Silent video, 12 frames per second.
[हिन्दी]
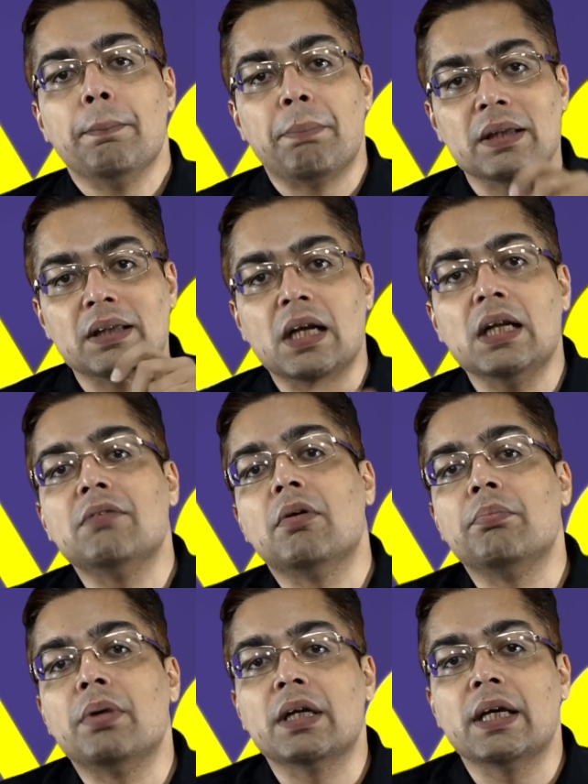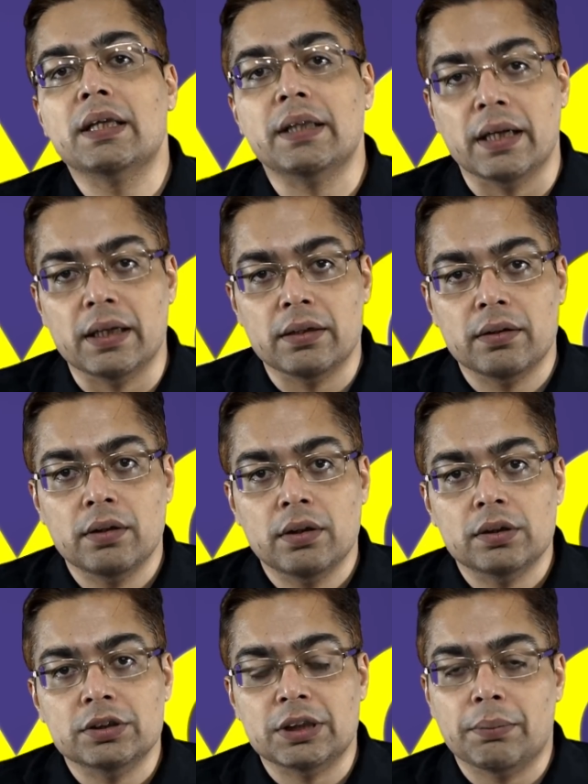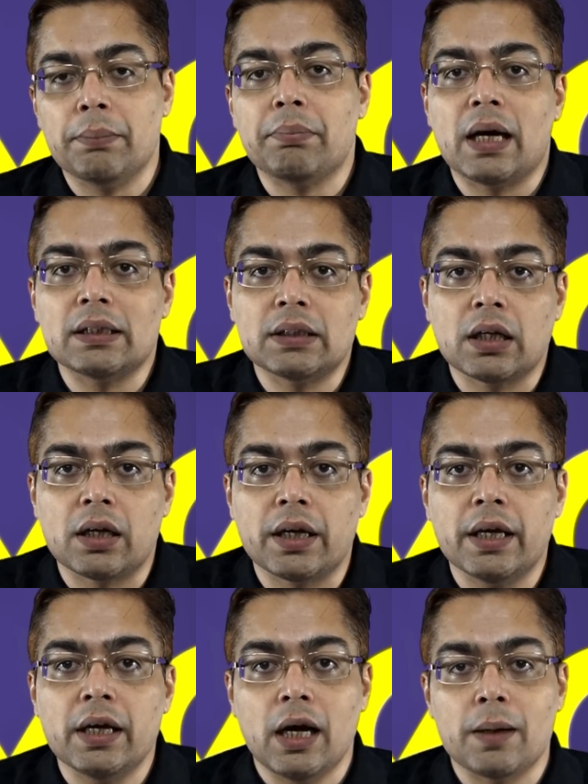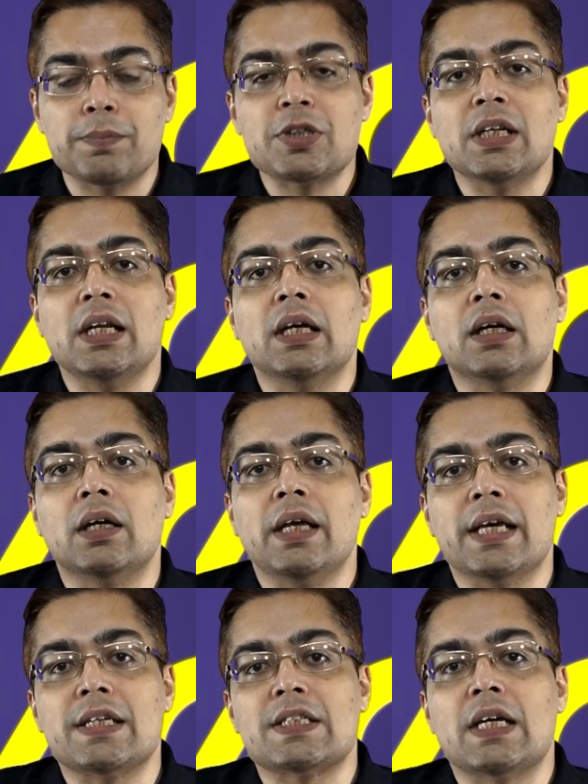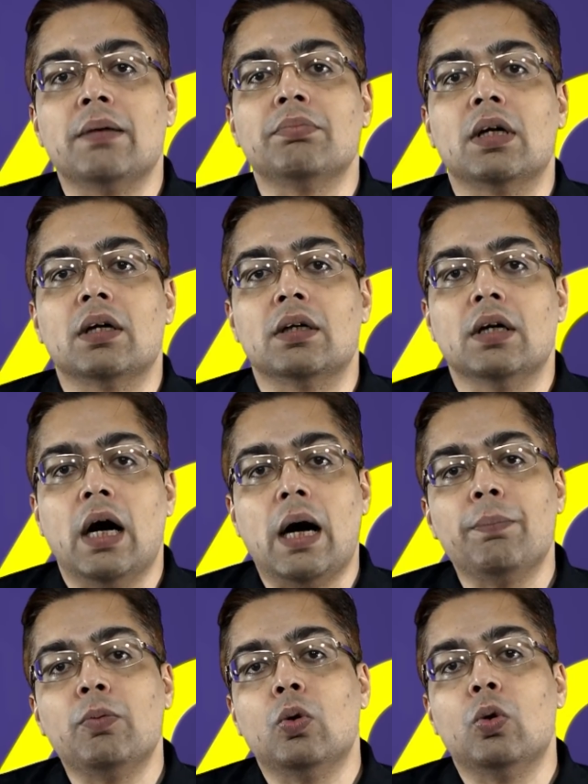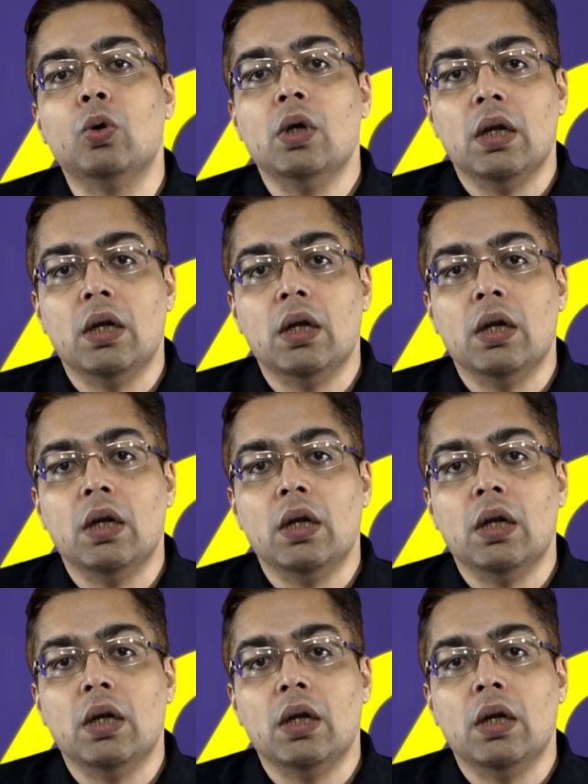15 नवंबर के दिन जब हम बात कर रहे हैं अब से लेकर एग्ज़ाम तक आपको